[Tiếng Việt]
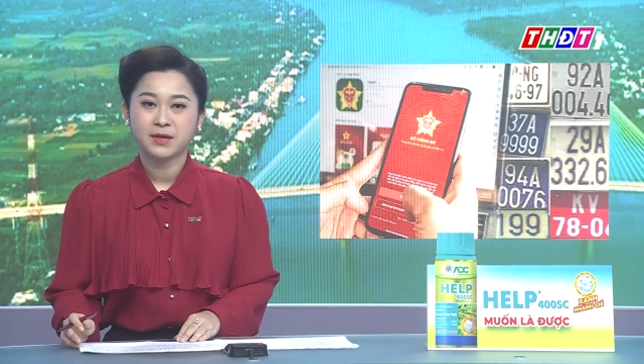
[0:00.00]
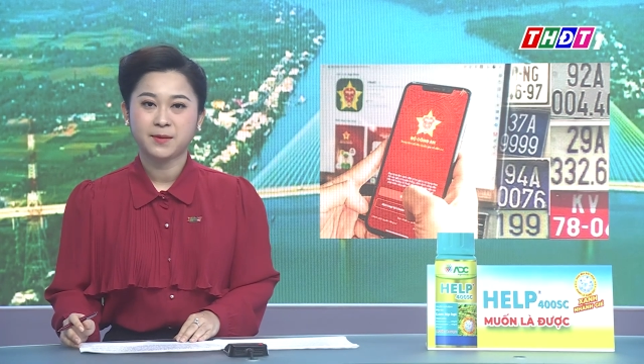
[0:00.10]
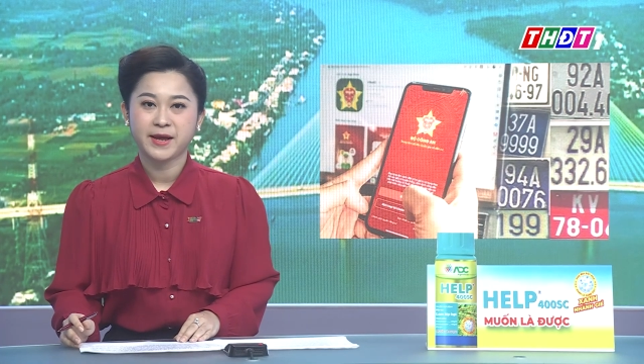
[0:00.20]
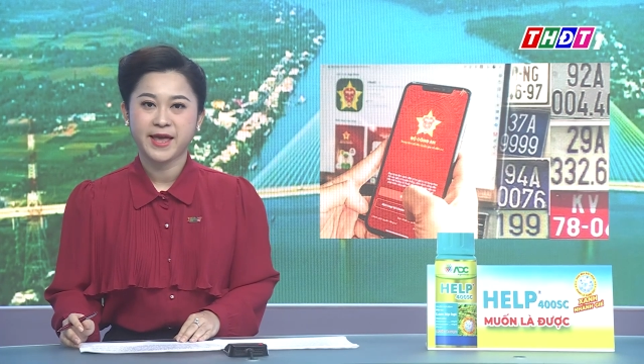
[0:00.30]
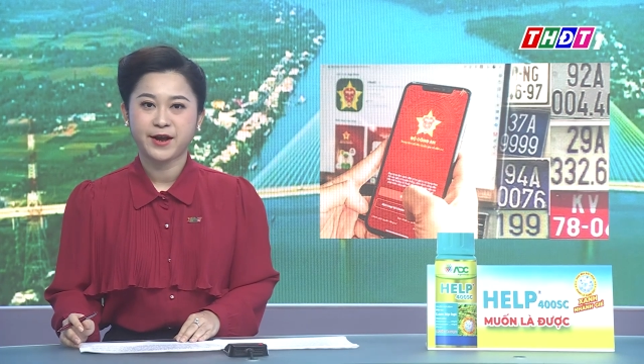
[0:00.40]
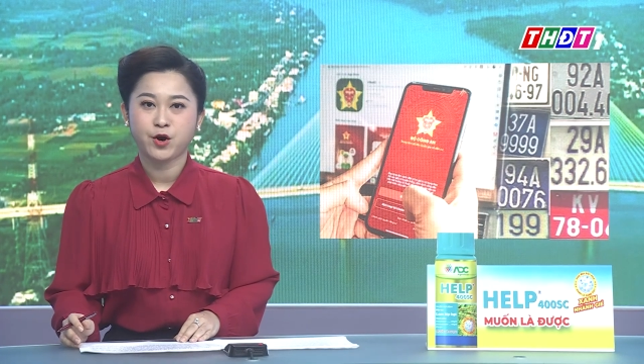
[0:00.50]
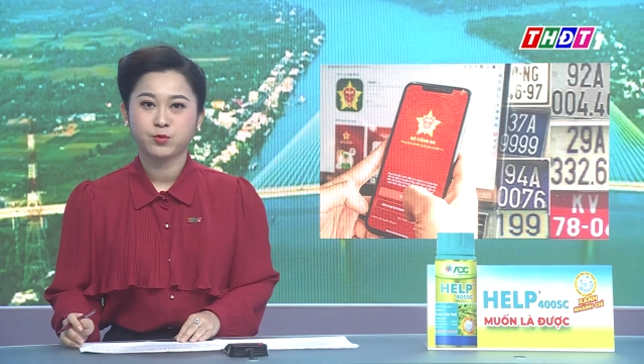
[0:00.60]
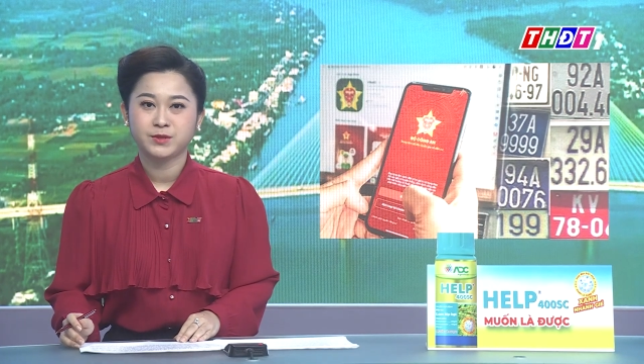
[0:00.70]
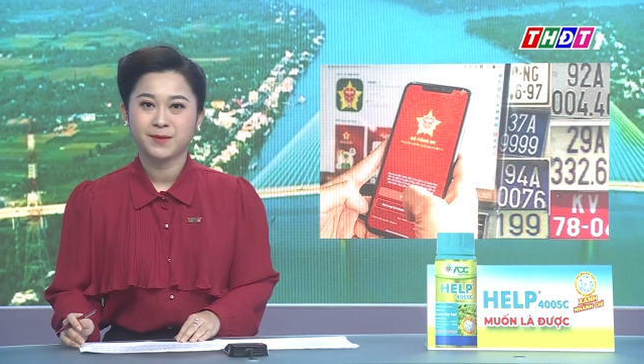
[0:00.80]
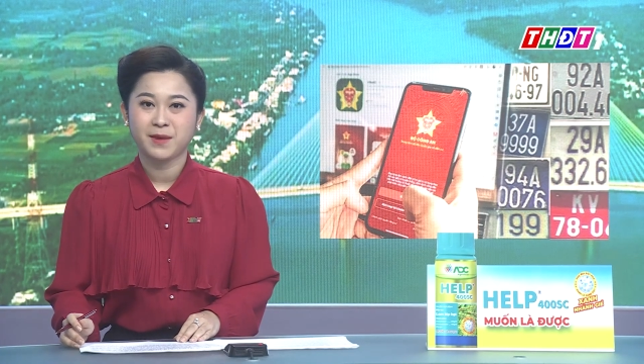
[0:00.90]
năm
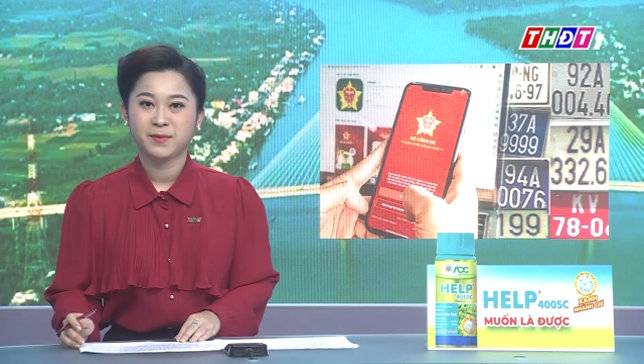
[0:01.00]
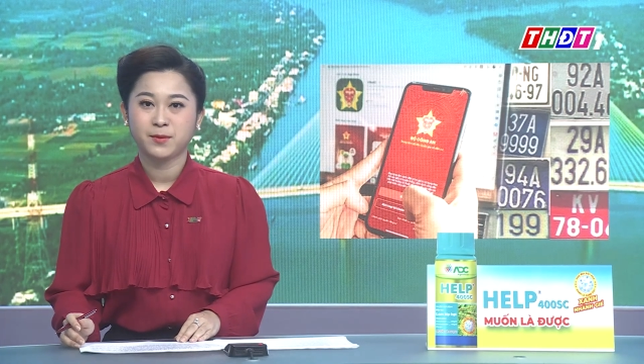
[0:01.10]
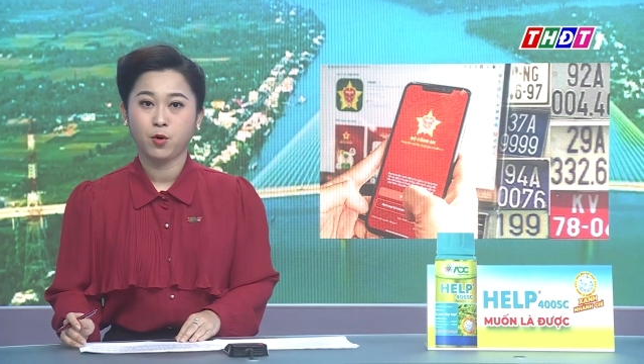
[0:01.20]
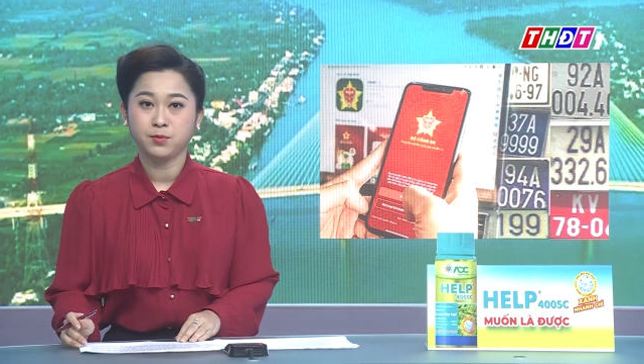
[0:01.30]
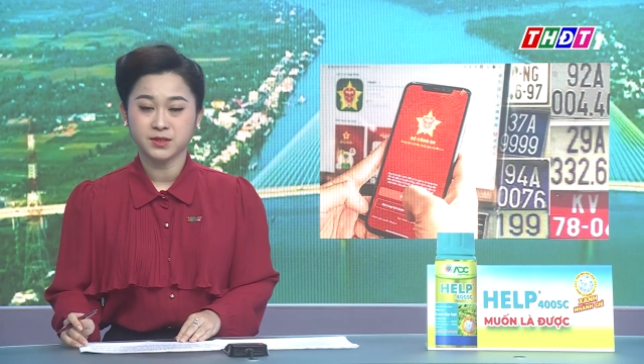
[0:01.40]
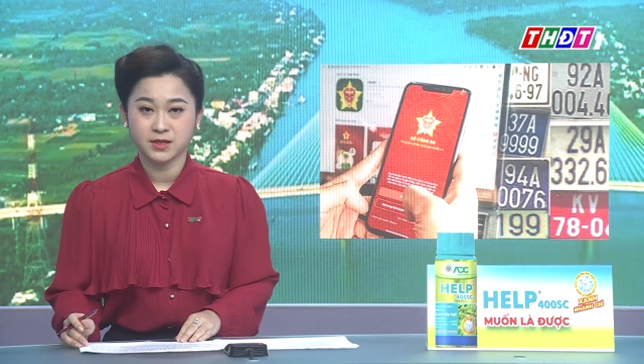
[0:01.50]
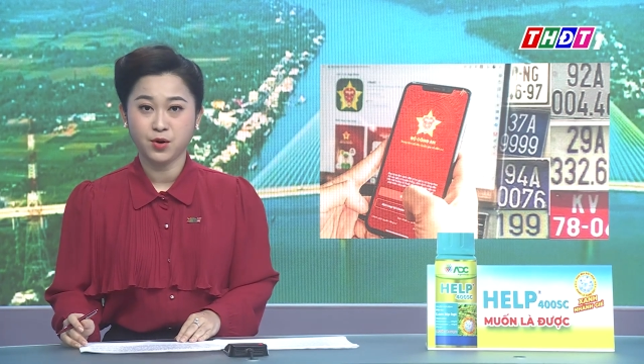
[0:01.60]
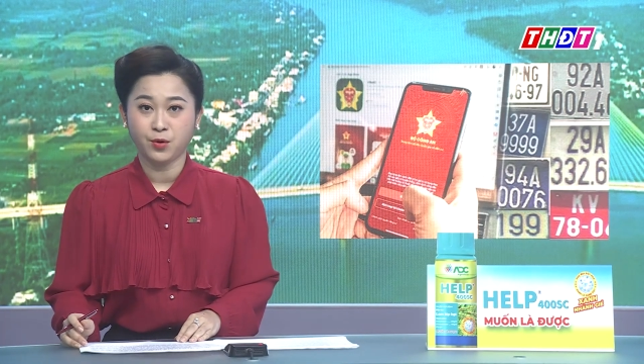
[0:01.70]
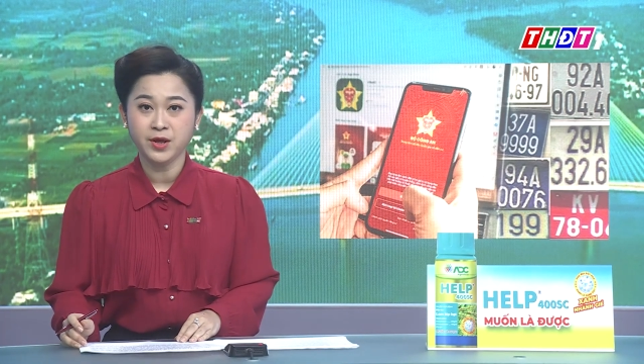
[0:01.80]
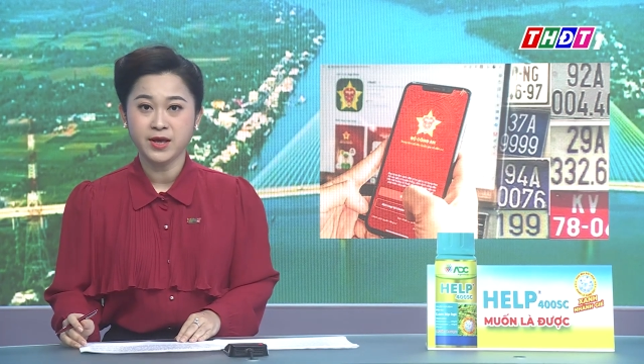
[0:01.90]
2024 sửa
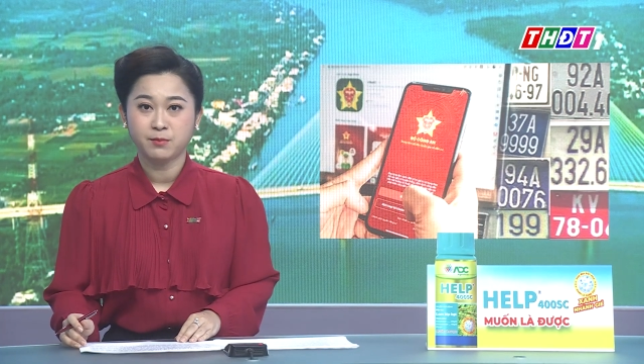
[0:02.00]
đổi,